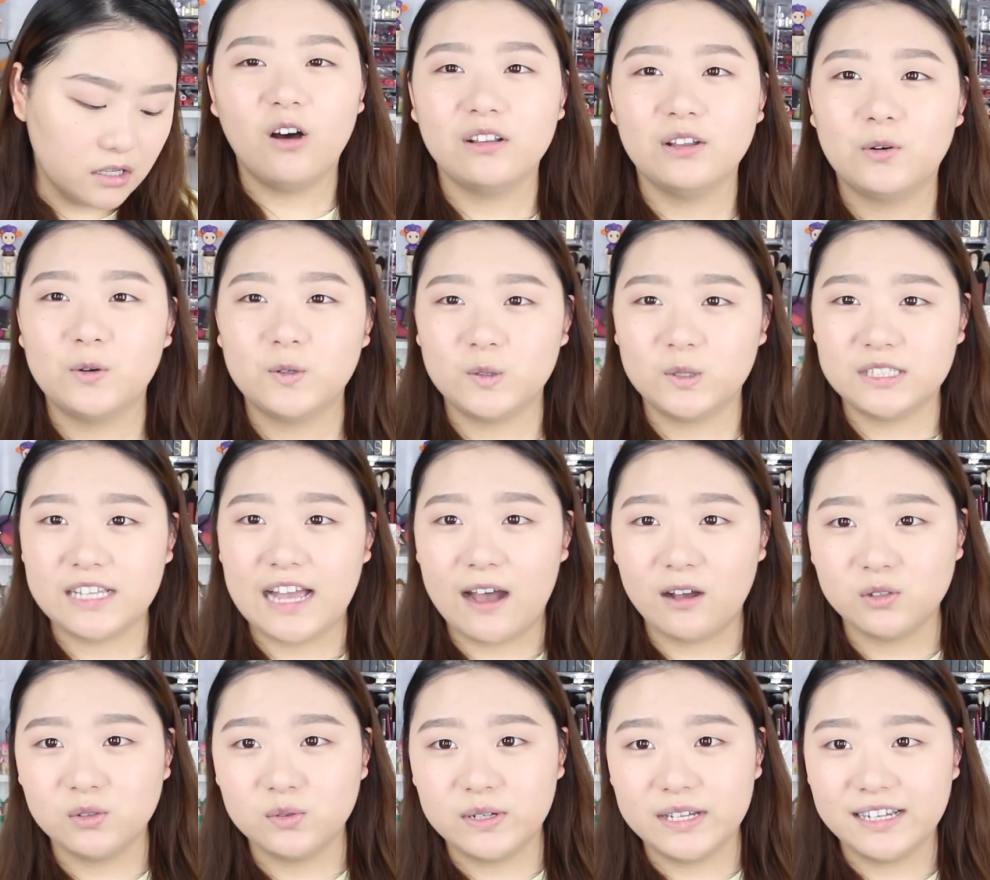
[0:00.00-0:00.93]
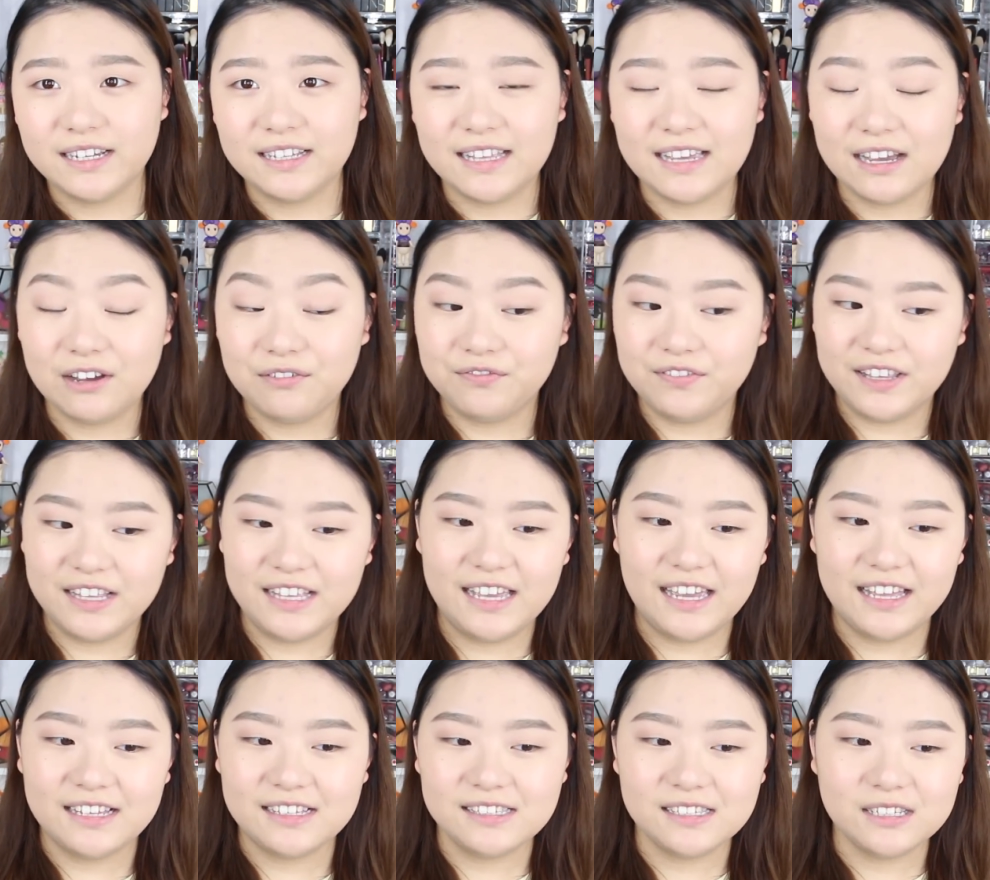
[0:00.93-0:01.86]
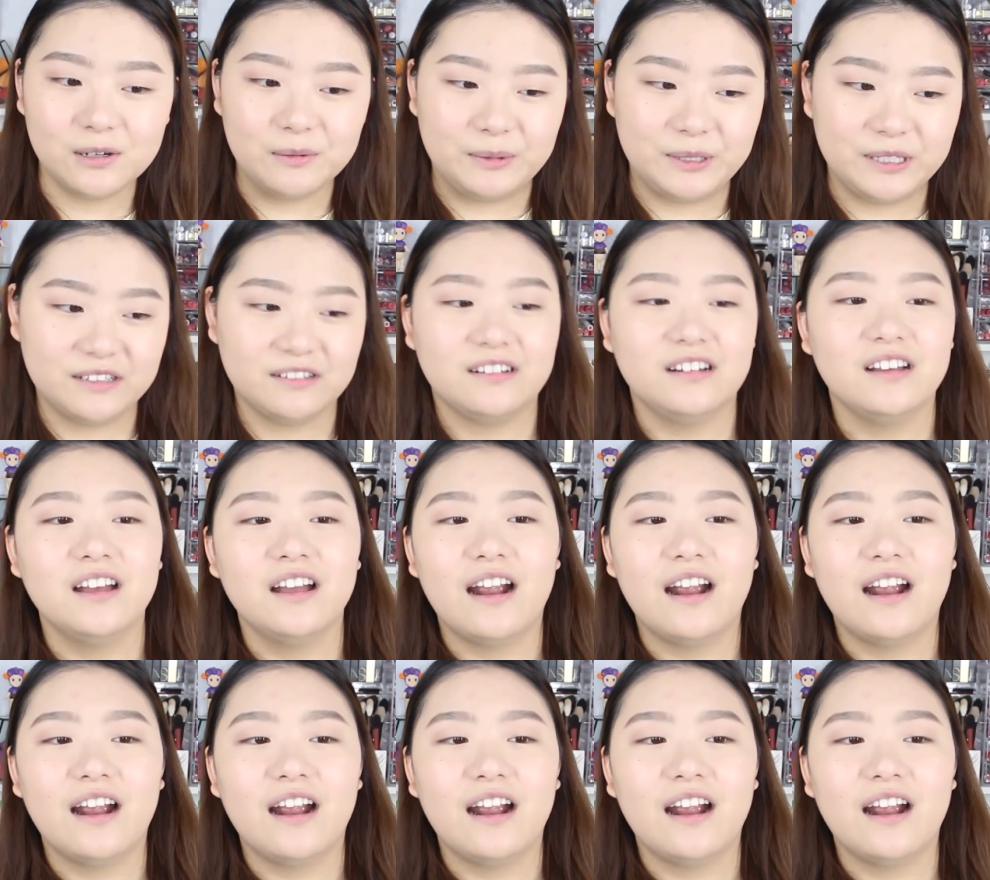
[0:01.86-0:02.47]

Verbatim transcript: 然后呢，我就想要做一个那个粉底液的测评，